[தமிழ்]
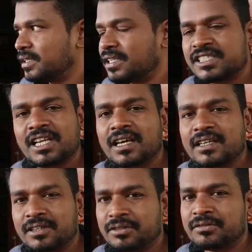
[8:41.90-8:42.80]

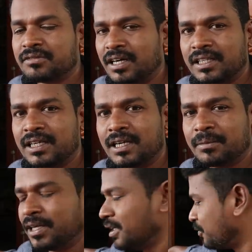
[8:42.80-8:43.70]
எரிச்சலாக இருக்கும் அதனால்
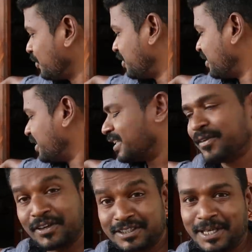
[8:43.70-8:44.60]
அப்படின்னா இவன்
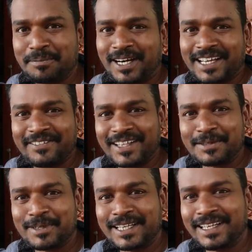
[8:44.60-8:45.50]
இந்த ஃபஸ்ட் டைம் பார்க்குறேன்
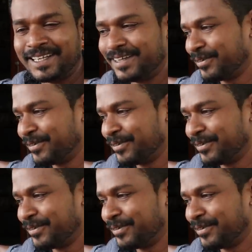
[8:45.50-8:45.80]
அந்த மாதிரி